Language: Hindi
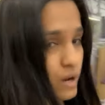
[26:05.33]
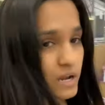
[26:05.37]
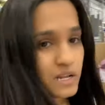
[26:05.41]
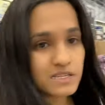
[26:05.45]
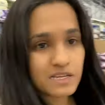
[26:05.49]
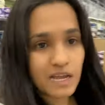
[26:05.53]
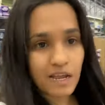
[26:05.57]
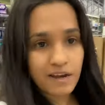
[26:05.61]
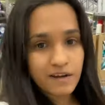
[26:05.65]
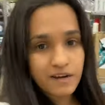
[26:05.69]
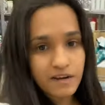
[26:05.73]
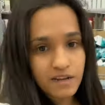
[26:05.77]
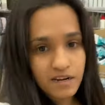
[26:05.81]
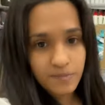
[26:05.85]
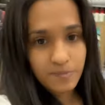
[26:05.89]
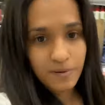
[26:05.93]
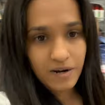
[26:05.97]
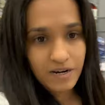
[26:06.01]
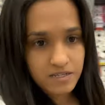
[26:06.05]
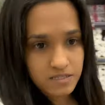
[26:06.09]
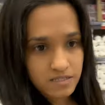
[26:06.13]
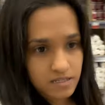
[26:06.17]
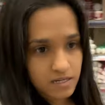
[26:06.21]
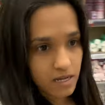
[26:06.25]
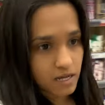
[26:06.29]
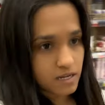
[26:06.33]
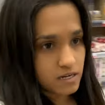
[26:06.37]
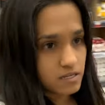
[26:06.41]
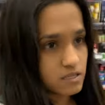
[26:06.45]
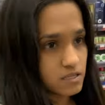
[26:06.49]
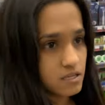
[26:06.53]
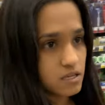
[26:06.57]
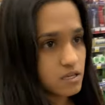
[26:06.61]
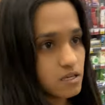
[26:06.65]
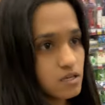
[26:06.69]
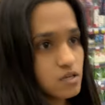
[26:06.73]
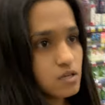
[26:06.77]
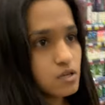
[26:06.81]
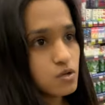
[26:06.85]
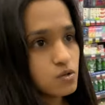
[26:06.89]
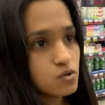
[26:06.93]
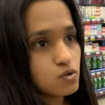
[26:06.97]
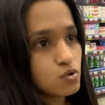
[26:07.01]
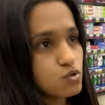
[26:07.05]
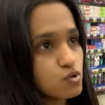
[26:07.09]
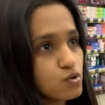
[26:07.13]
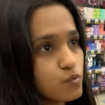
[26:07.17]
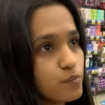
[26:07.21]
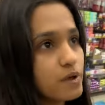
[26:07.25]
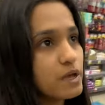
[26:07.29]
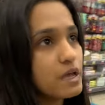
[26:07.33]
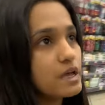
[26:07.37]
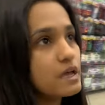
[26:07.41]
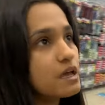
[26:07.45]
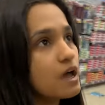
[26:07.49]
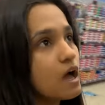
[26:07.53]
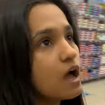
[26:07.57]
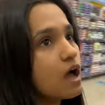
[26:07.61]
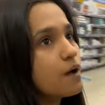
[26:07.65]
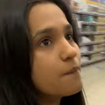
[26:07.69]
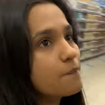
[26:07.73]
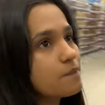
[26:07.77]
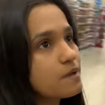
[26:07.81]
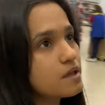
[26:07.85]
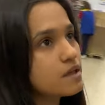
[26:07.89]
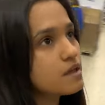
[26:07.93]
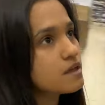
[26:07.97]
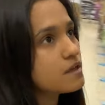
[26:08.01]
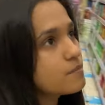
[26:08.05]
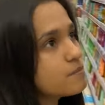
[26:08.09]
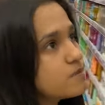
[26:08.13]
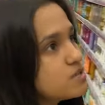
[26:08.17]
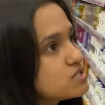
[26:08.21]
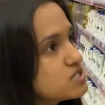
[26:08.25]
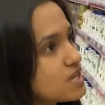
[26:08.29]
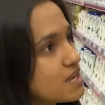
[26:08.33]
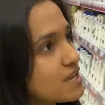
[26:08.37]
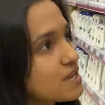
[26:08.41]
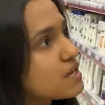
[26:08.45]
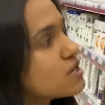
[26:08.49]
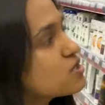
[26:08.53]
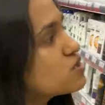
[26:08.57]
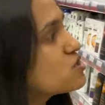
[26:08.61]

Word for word: एंड सैनिटरी पैड दिखा रही थी लेकिन तो है यहाँ पे मिल जाएंगे